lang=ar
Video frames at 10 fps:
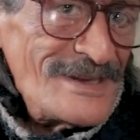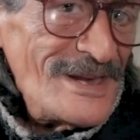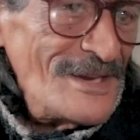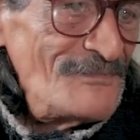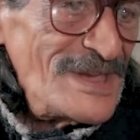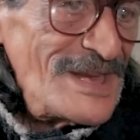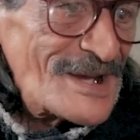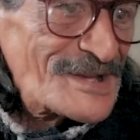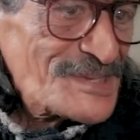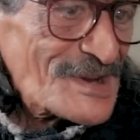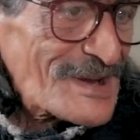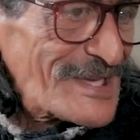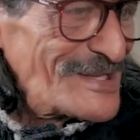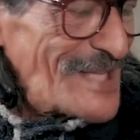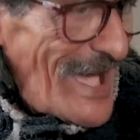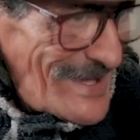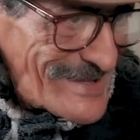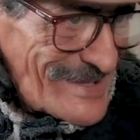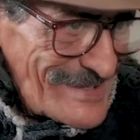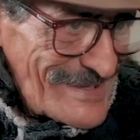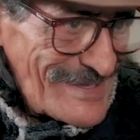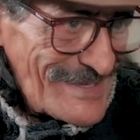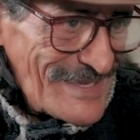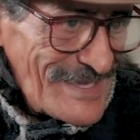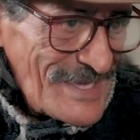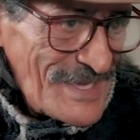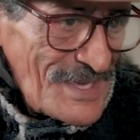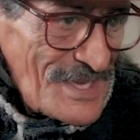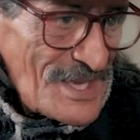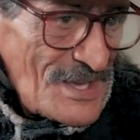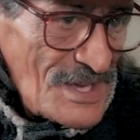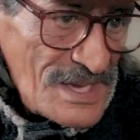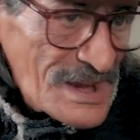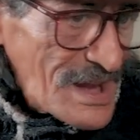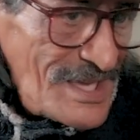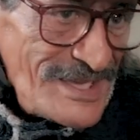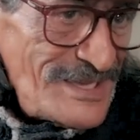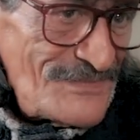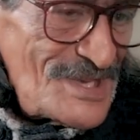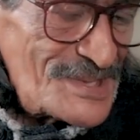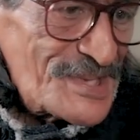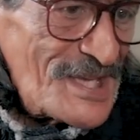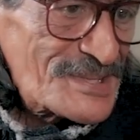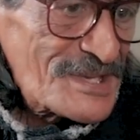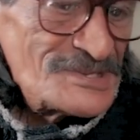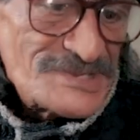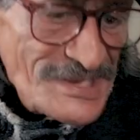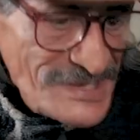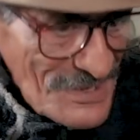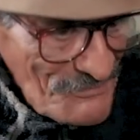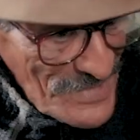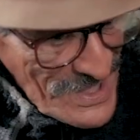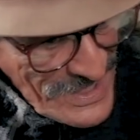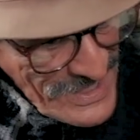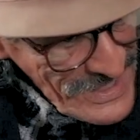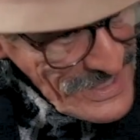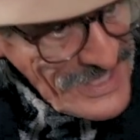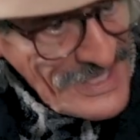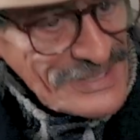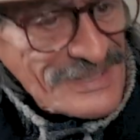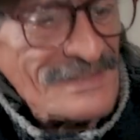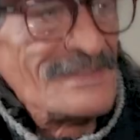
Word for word: الهم الى كثر كيضحك راه اي ماساه جايه من